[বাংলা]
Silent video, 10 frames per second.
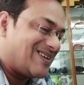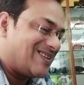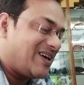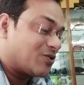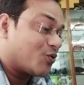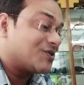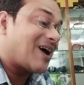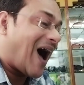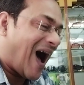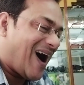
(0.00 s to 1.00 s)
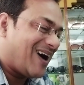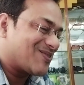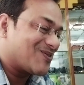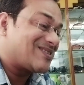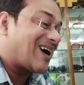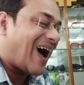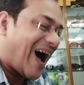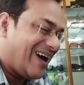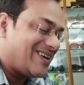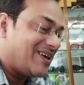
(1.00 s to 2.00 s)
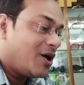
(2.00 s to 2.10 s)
খিদে তোর যা হাঁ তোর যা খাই